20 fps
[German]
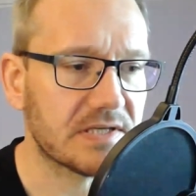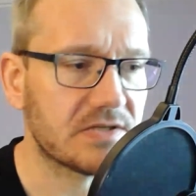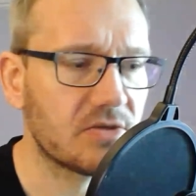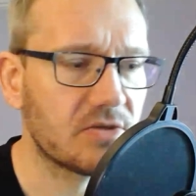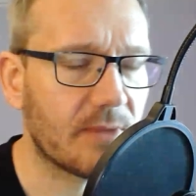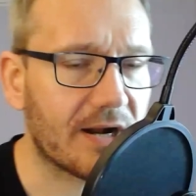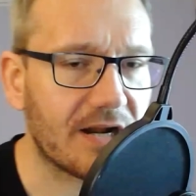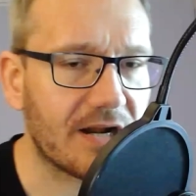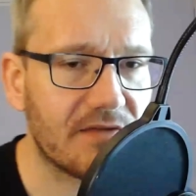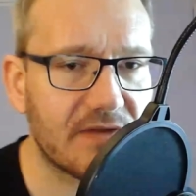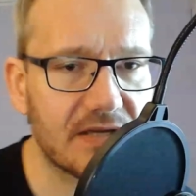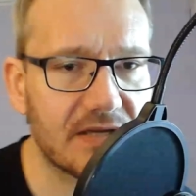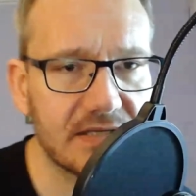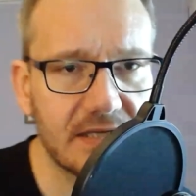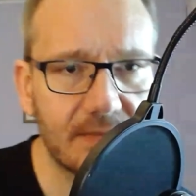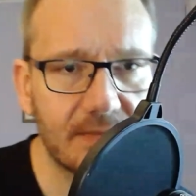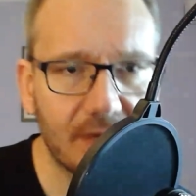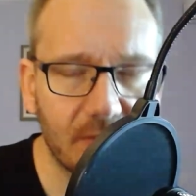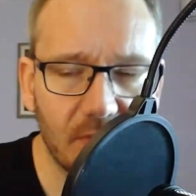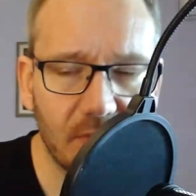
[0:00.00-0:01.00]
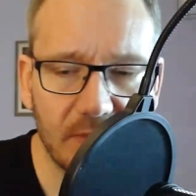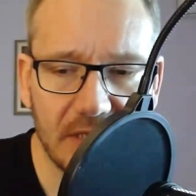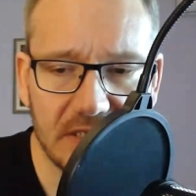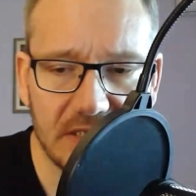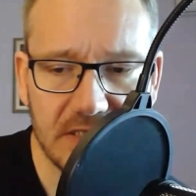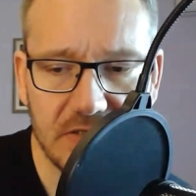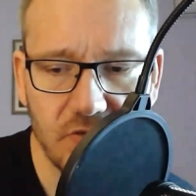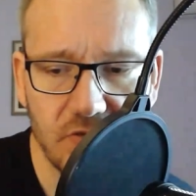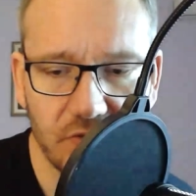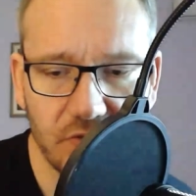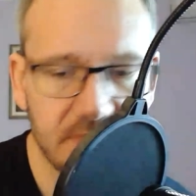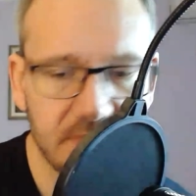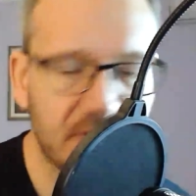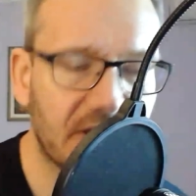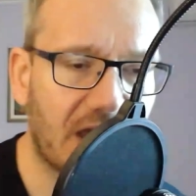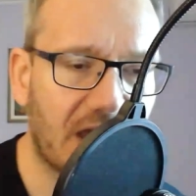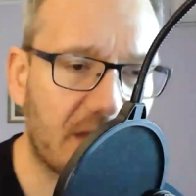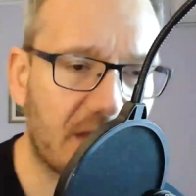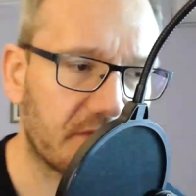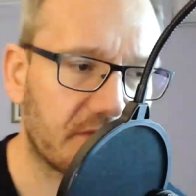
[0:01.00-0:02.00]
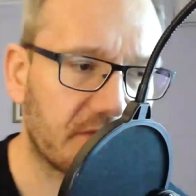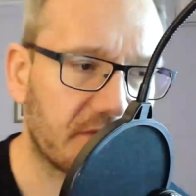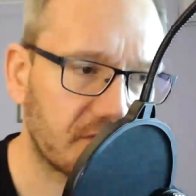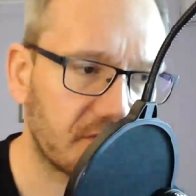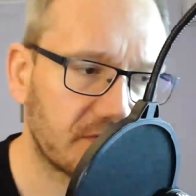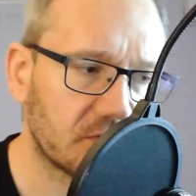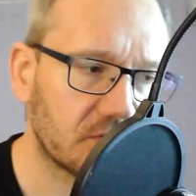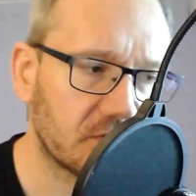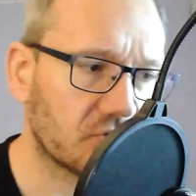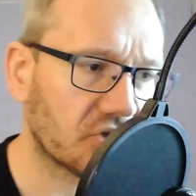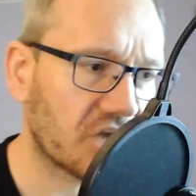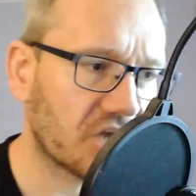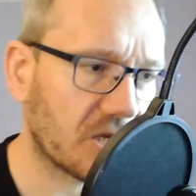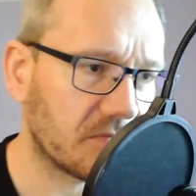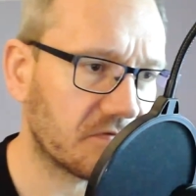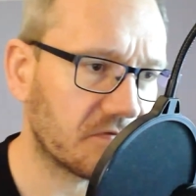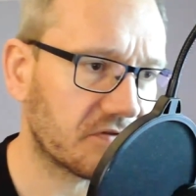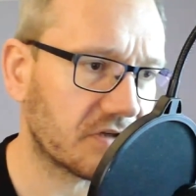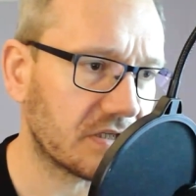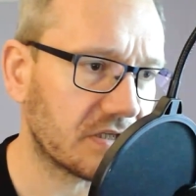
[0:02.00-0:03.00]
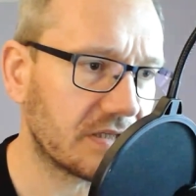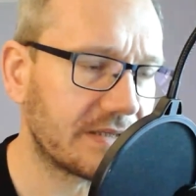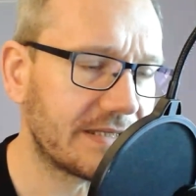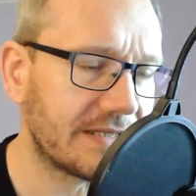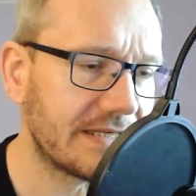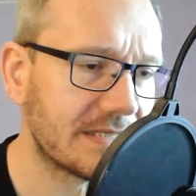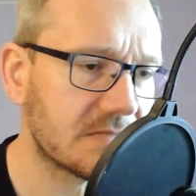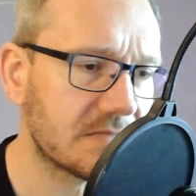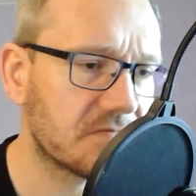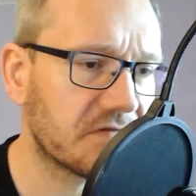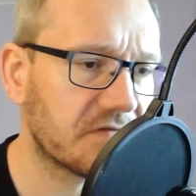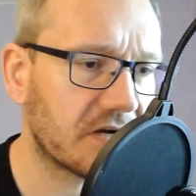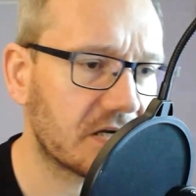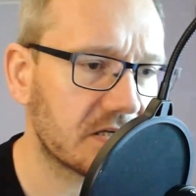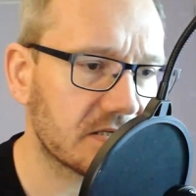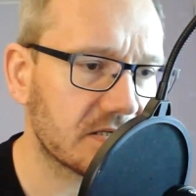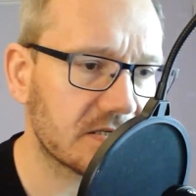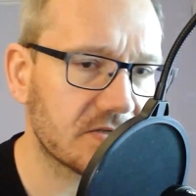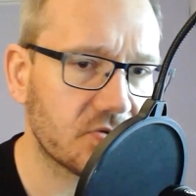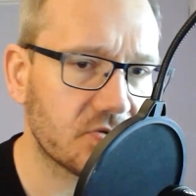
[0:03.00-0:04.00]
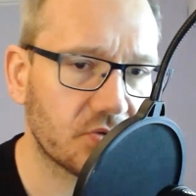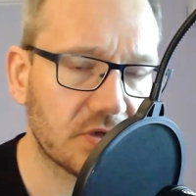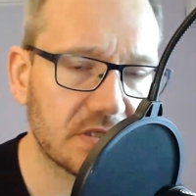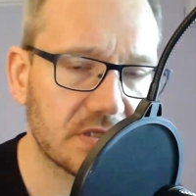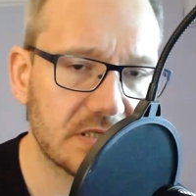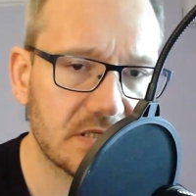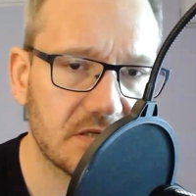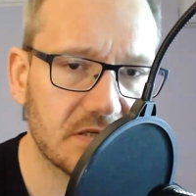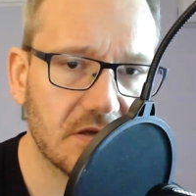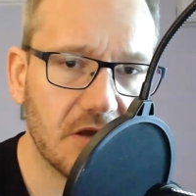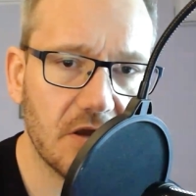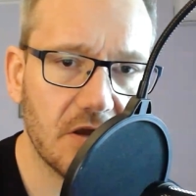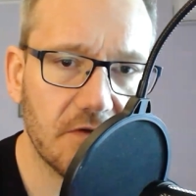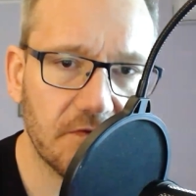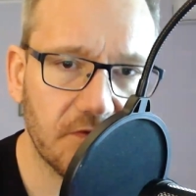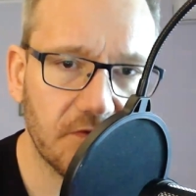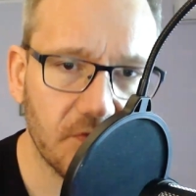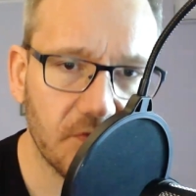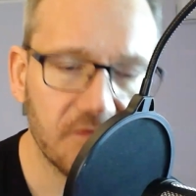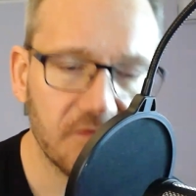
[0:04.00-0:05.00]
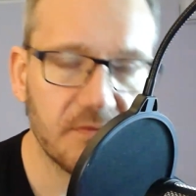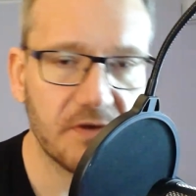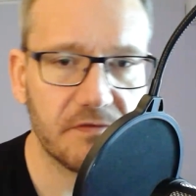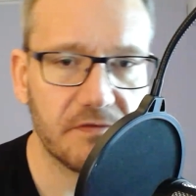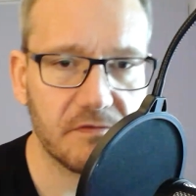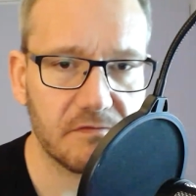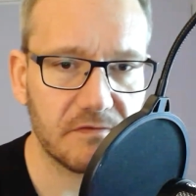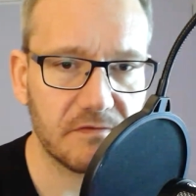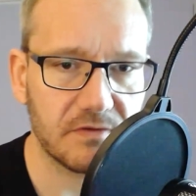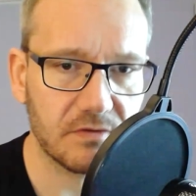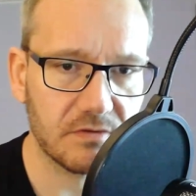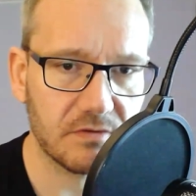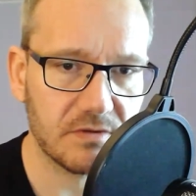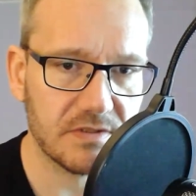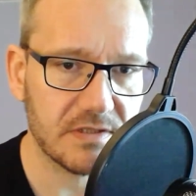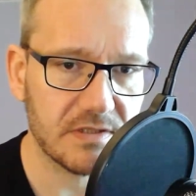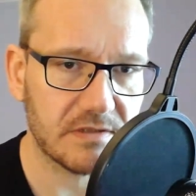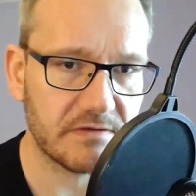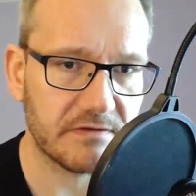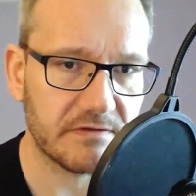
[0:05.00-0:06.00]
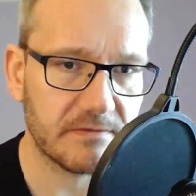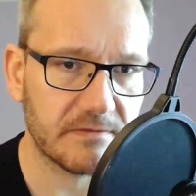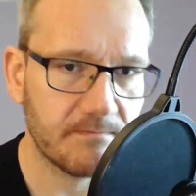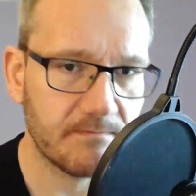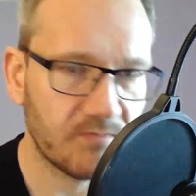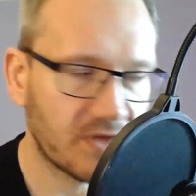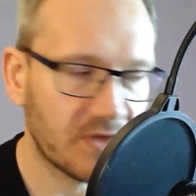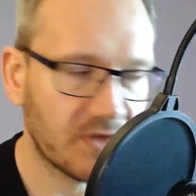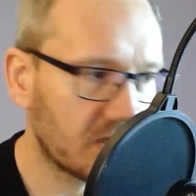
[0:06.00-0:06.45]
Das heißt, normalerweise im MMA ist es so, dass man dreimal fünf Minuten kämpft. In diesem Fall ist es so, dass es fünfmal fünf Minuten sind.